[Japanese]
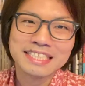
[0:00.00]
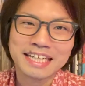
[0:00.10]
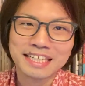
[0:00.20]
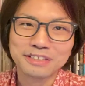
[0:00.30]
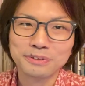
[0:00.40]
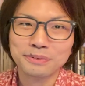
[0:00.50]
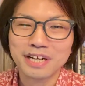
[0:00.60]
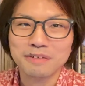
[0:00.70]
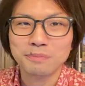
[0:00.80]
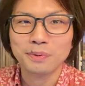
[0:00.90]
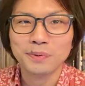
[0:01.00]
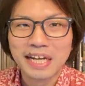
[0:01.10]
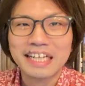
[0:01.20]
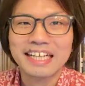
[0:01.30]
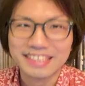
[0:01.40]
んじゃないかというのが僕の
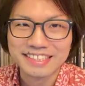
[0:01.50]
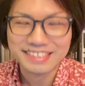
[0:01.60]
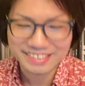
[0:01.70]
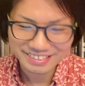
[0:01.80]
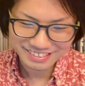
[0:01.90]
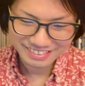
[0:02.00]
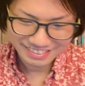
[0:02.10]
考え方です。